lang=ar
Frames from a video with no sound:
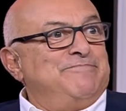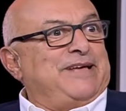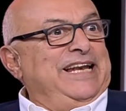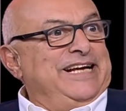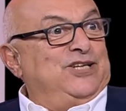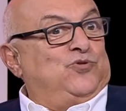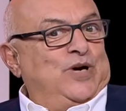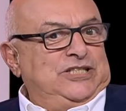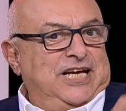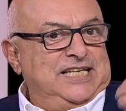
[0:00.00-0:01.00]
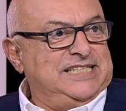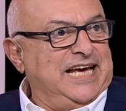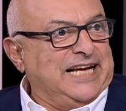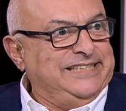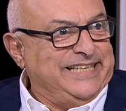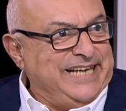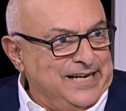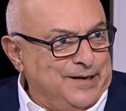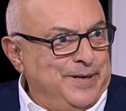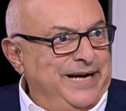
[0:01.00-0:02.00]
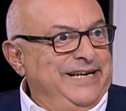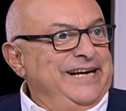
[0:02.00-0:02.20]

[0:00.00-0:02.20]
تخليك تتوجه للسيارات الكهرباء